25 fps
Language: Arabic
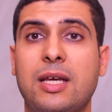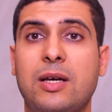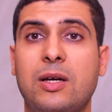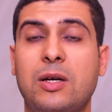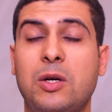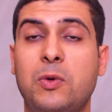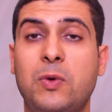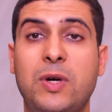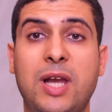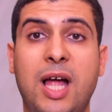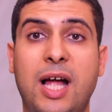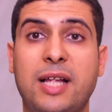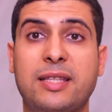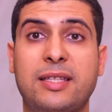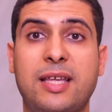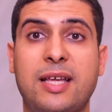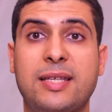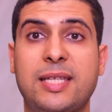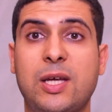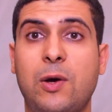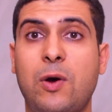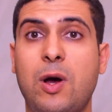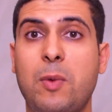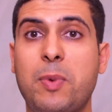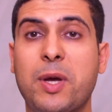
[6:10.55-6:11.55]
ولا عنده
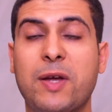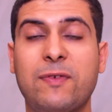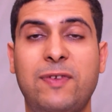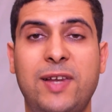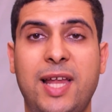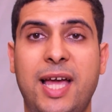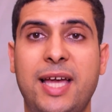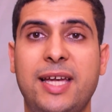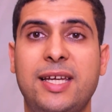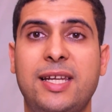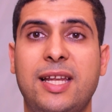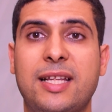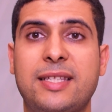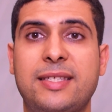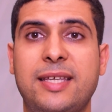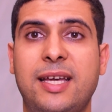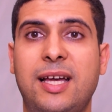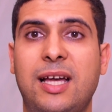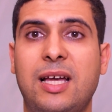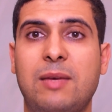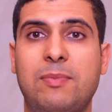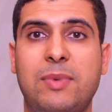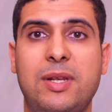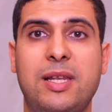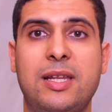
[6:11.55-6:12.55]
سوابق في العائله
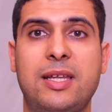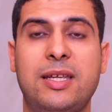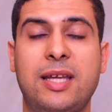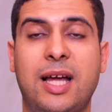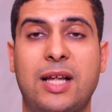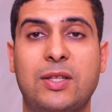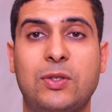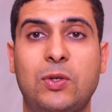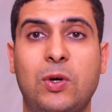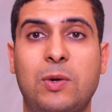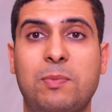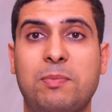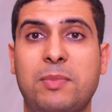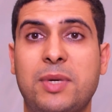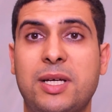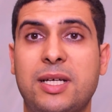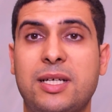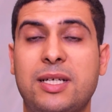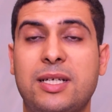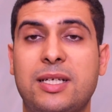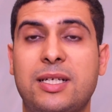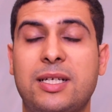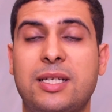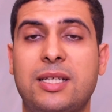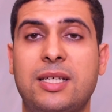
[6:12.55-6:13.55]
تاعه باللي عندهم
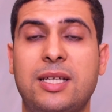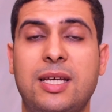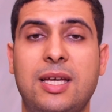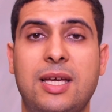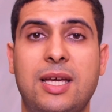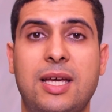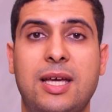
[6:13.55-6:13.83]
آه،